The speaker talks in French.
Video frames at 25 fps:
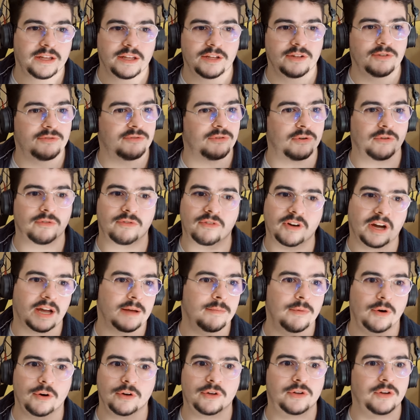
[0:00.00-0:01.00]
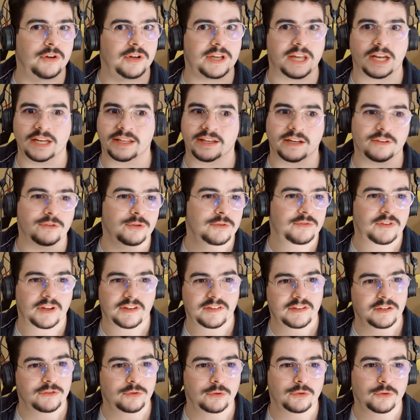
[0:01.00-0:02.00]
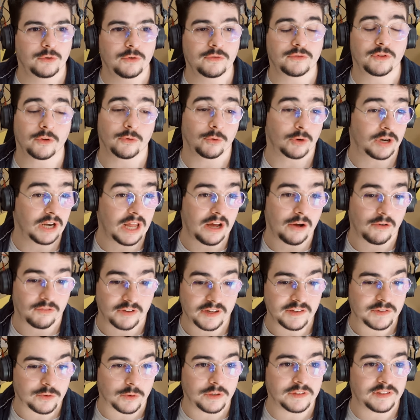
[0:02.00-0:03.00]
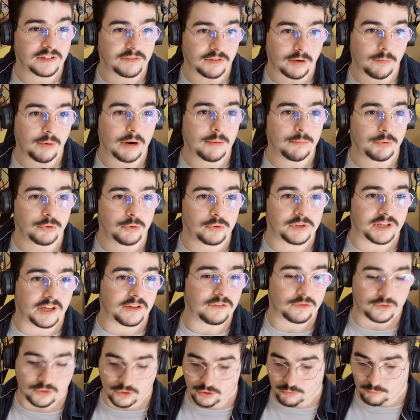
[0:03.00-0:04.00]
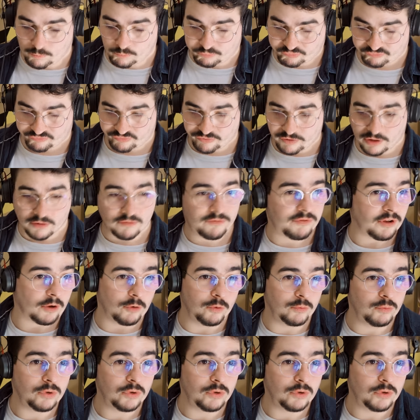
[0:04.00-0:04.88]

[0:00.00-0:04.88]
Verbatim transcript: il faut vraiment que quelqu'un te fasse des trucs de ouf. Donc là, en vrai, ça aurait été vraiment la bonne occasion de faire le